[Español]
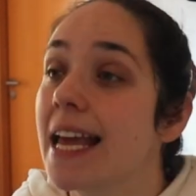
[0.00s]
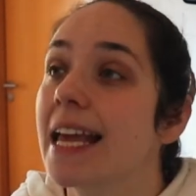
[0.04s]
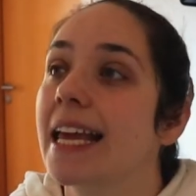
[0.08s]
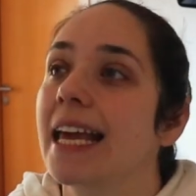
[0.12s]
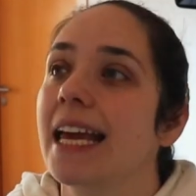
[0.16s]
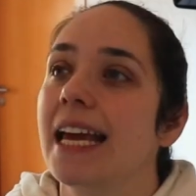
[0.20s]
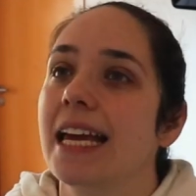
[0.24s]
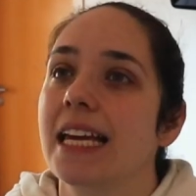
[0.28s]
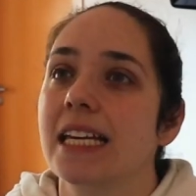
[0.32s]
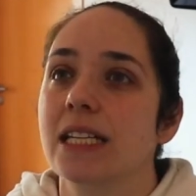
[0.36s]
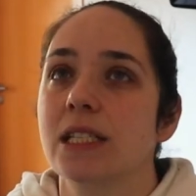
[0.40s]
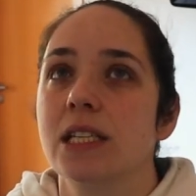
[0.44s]

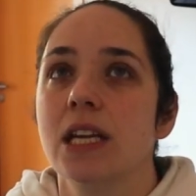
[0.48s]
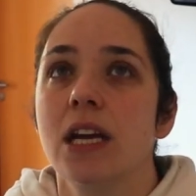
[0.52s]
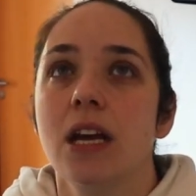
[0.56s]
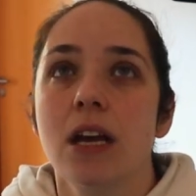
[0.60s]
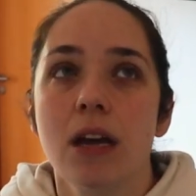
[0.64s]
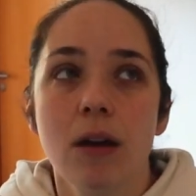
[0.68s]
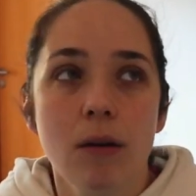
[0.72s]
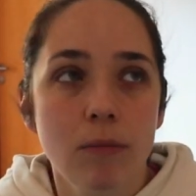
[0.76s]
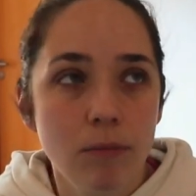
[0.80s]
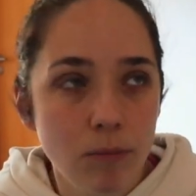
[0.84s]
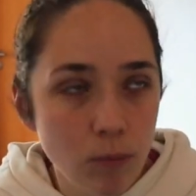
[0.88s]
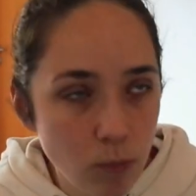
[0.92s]
que es
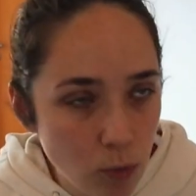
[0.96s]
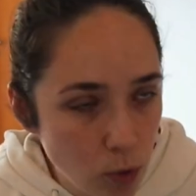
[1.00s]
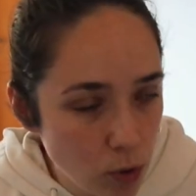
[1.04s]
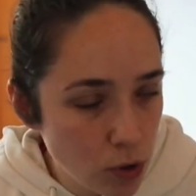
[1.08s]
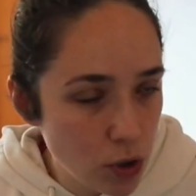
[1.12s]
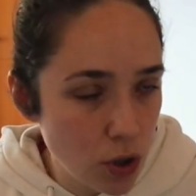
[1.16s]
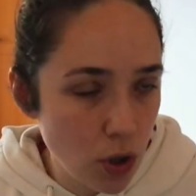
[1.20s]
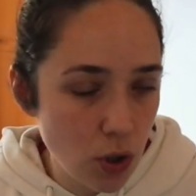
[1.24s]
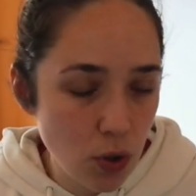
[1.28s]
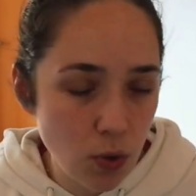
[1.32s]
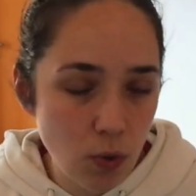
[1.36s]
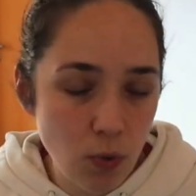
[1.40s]

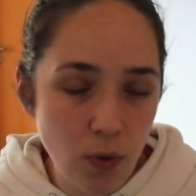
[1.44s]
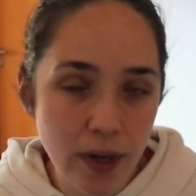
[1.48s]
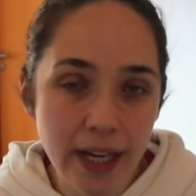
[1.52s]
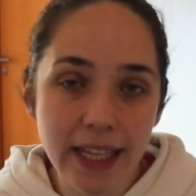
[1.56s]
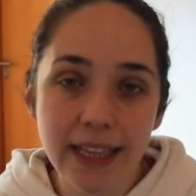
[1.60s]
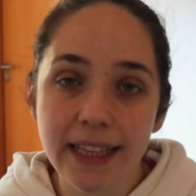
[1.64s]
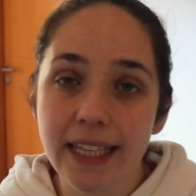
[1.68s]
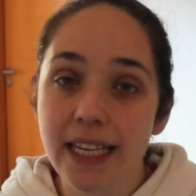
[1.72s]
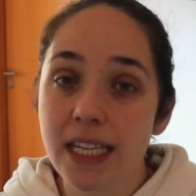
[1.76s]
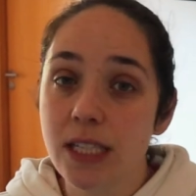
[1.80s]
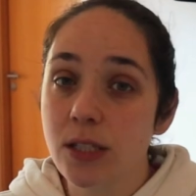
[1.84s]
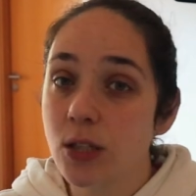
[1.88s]
muchos
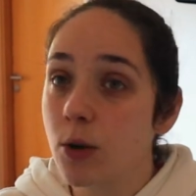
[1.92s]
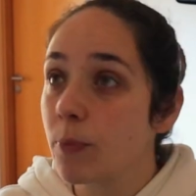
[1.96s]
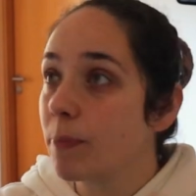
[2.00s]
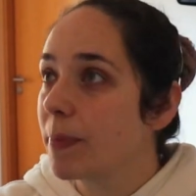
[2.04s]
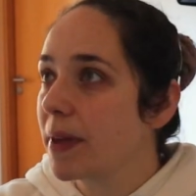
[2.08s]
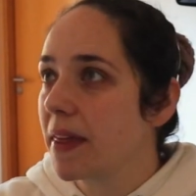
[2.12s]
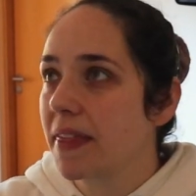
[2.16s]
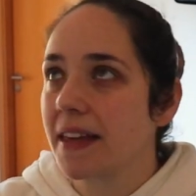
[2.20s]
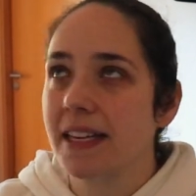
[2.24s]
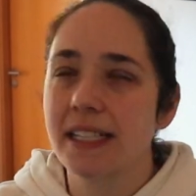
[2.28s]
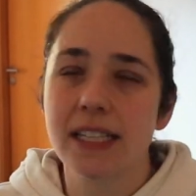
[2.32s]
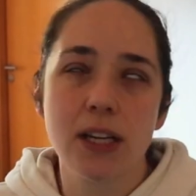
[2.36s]
juguetes, son
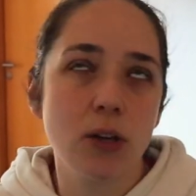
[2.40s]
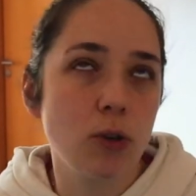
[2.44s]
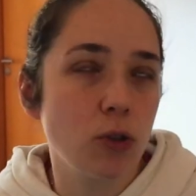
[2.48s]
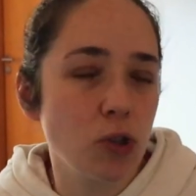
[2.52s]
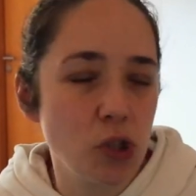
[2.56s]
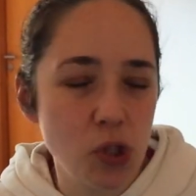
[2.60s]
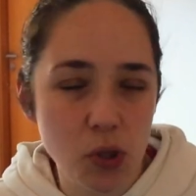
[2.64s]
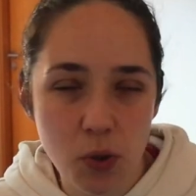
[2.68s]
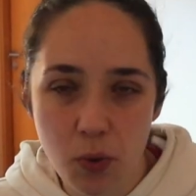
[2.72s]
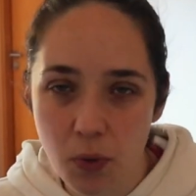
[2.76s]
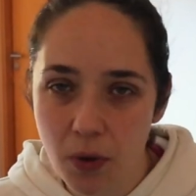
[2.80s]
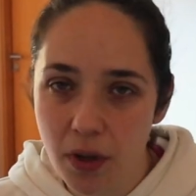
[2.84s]
piezas de
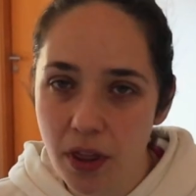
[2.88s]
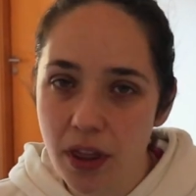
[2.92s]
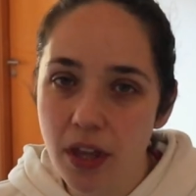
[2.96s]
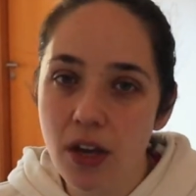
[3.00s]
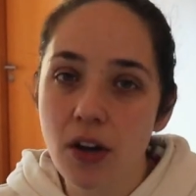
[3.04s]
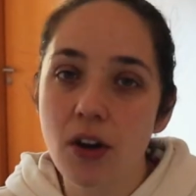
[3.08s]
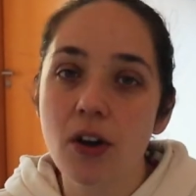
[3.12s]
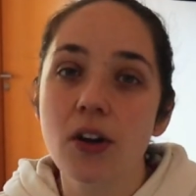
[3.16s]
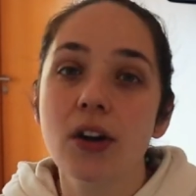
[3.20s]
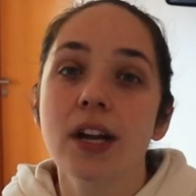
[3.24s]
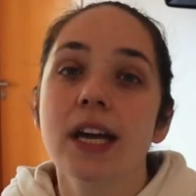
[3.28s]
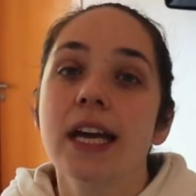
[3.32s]

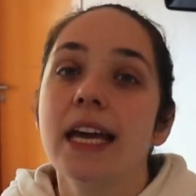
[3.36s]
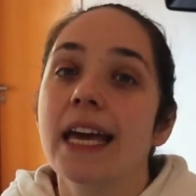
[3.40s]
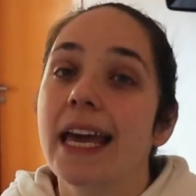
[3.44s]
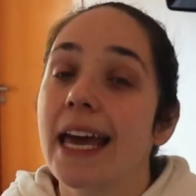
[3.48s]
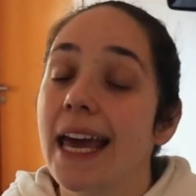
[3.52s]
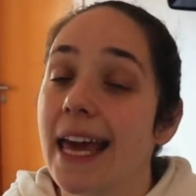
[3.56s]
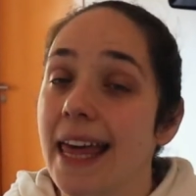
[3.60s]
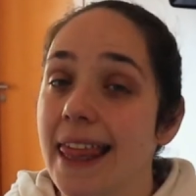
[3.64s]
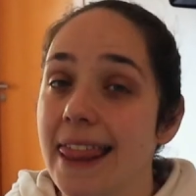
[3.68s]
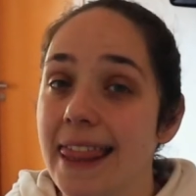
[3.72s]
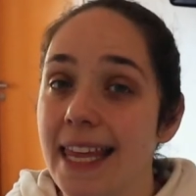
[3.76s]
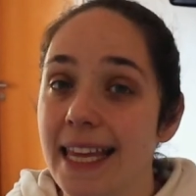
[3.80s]
construcción,
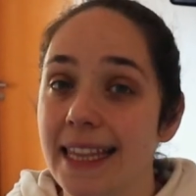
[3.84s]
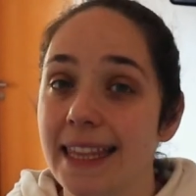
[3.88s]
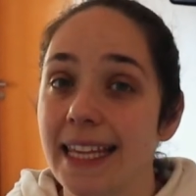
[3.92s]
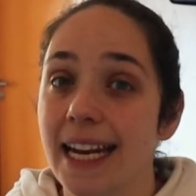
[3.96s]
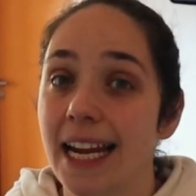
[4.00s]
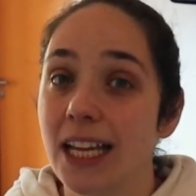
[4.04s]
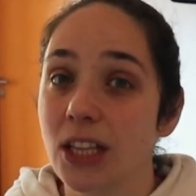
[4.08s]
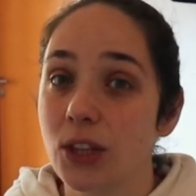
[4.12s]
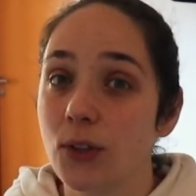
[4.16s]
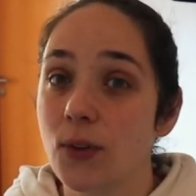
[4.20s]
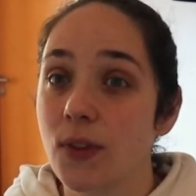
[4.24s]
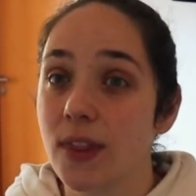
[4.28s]

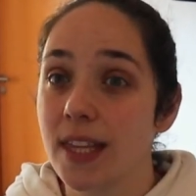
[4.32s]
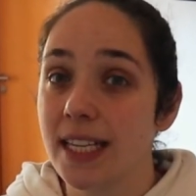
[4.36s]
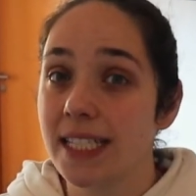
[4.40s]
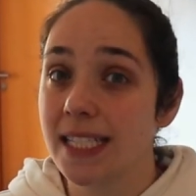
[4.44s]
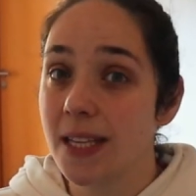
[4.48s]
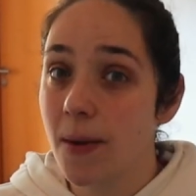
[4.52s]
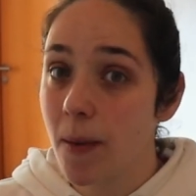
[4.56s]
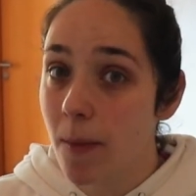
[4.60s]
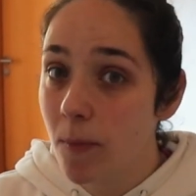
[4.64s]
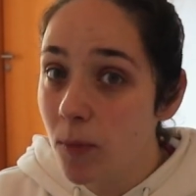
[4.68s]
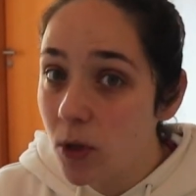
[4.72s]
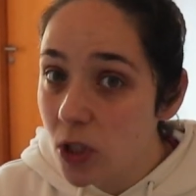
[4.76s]
etcétera. Entonces
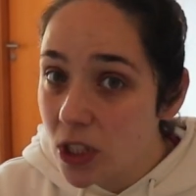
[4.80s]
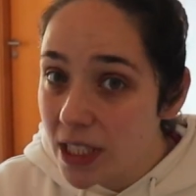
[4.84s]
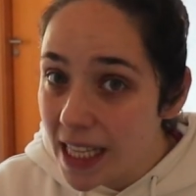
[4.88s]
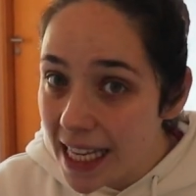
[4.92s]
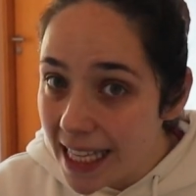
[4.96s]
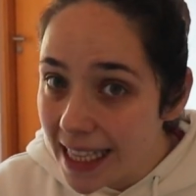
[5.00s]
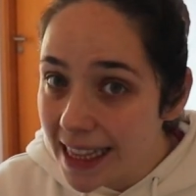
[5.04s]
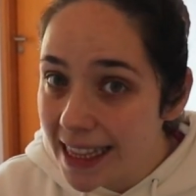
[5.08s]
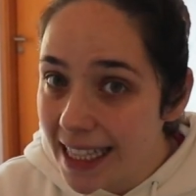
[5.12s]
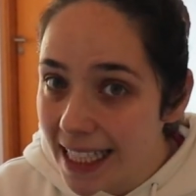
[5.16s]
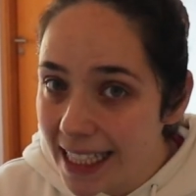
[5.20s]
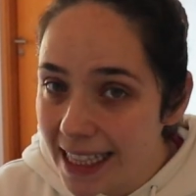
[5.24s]
debemos de
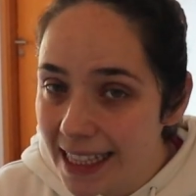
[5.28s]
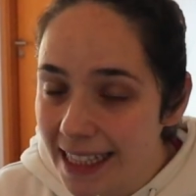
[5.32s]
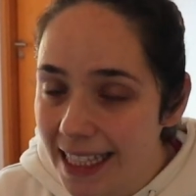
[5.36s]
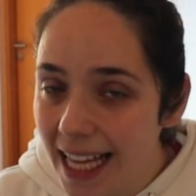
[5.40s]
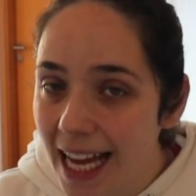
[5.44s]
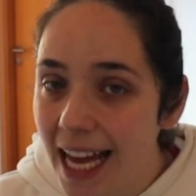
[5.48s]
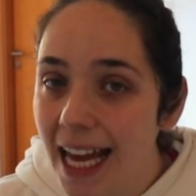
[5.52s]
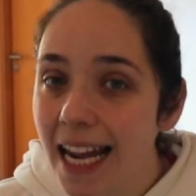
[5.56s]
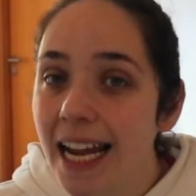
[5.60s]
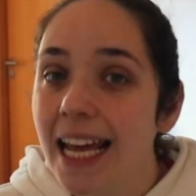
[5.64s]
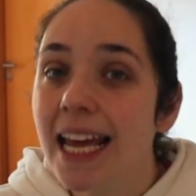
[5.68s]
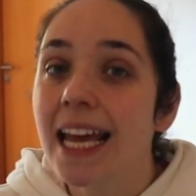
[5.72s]

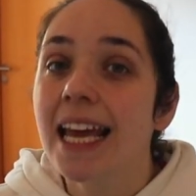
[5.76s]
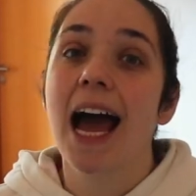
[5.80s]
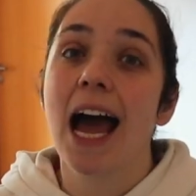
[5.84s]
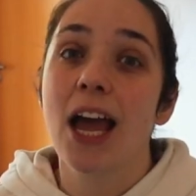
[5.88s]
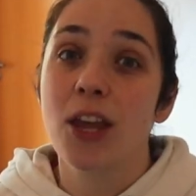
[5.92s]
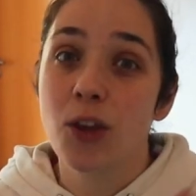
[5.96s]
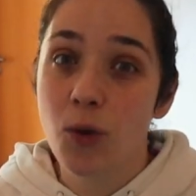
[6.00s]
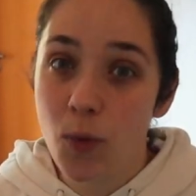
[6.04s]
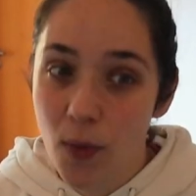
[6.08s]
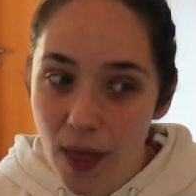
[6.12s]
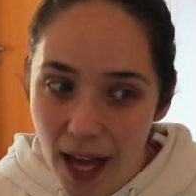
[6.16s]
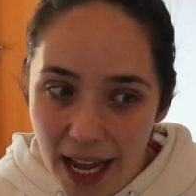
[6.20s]
intentar
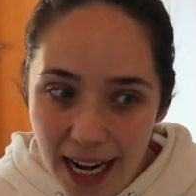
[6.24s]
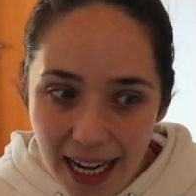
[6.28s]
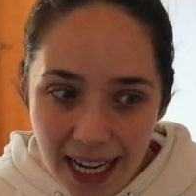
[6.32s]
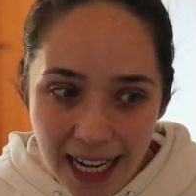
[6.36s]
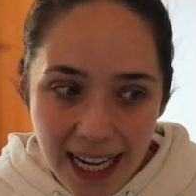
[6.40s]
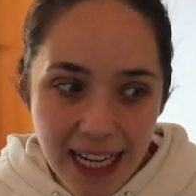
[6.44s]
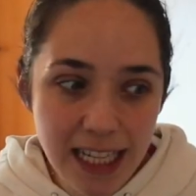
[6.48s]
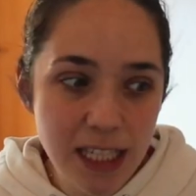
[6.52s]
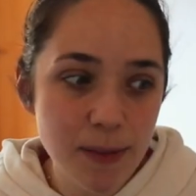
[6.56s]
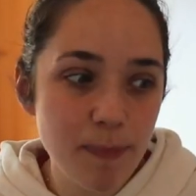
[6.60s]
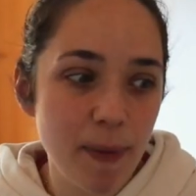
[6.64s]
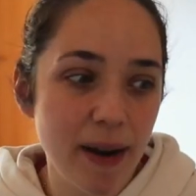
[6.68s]

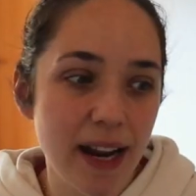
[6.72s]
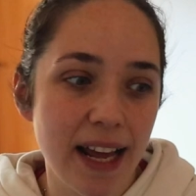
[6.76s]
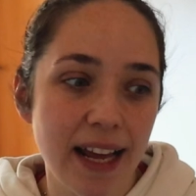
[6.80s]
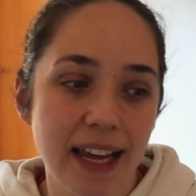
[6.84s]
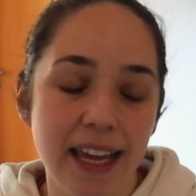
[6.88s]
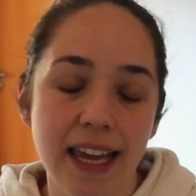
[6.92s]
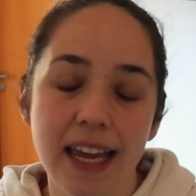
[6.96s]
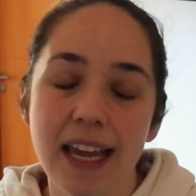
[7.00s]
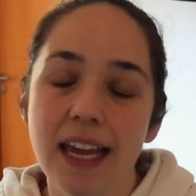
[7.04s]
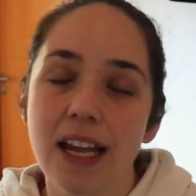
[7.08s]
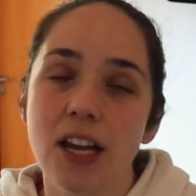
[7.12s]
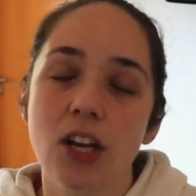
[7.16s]
ayudarles para
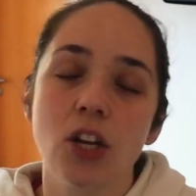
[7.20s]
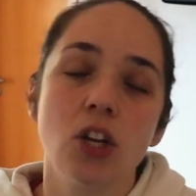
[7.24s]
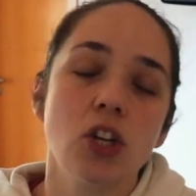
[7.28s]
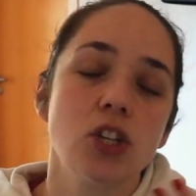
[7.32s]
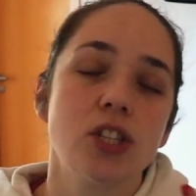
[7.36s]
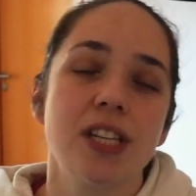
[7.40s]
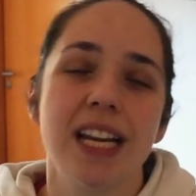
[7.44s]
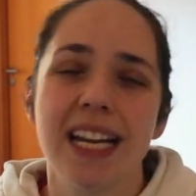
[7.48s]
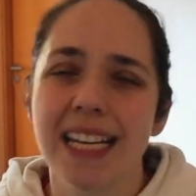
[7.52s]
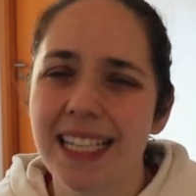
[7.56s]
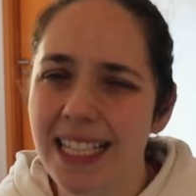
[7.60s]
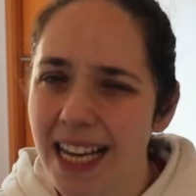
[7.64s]
que no
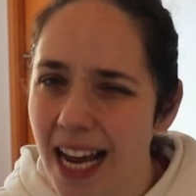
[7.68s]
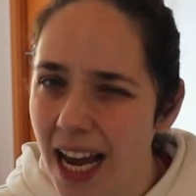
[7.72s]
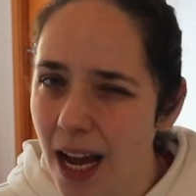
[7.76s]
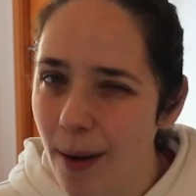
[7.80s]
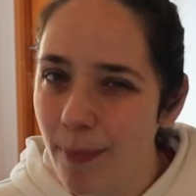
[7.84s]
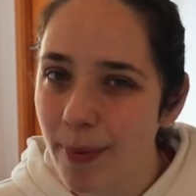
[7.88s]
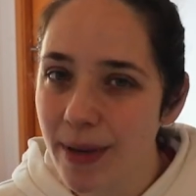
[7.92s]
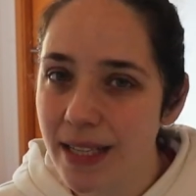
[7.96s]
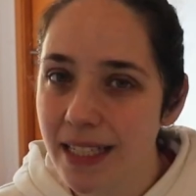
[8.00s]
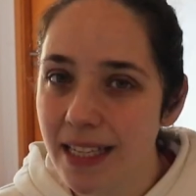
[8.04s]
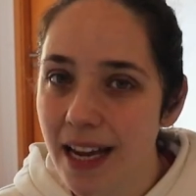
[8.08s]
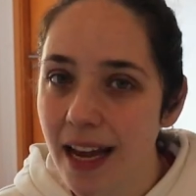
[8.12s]
se les haga
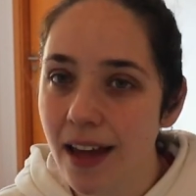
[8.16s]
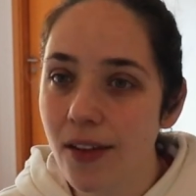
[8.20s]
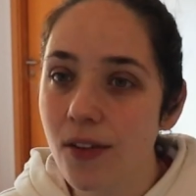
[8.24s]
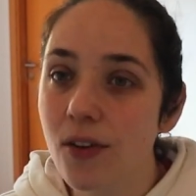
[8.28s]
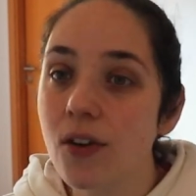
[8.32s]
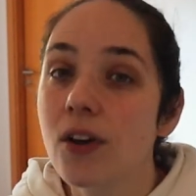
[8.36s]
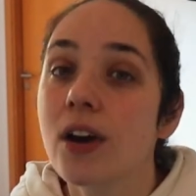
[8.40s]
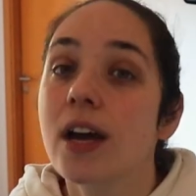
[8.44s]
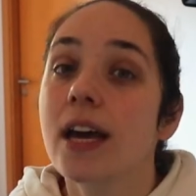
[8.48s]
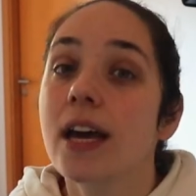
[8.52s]
pesado